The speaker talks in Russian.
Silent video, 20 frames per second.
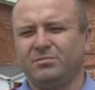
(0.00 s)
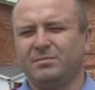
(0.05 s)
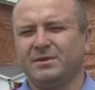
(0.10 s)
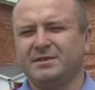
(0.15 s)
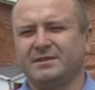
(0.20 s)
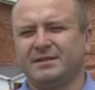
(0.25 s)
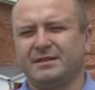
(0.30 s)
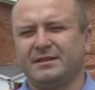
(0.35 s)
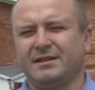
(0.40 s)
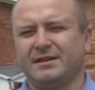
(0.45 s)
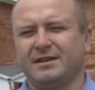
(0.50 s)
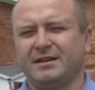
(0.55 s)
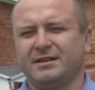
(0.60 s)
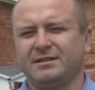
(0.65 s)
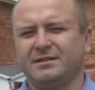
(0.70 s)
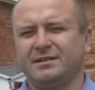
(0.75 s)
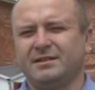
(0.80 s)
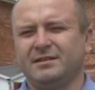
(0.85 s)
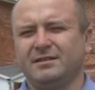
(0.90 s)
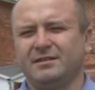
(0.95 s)

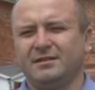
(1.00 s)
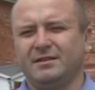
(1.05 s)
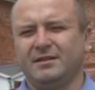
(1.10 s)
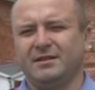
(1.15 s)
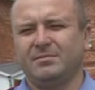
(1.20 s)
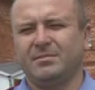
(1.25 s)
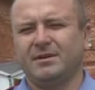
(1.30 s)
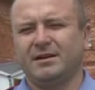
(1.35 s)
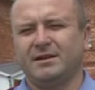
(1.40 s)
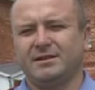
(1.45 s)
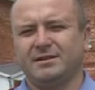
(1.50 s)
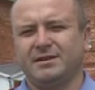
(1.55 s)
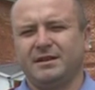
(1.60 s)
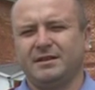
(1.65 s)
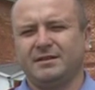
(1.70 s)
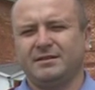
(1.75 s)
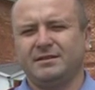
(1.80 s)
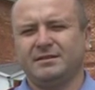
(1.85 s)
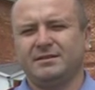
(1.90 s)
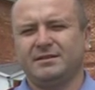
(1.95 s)
местонахождении,
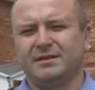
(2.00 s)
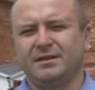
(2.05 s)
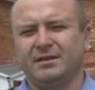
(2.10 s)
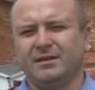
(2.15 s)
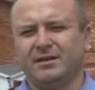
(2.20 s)
обращайтесь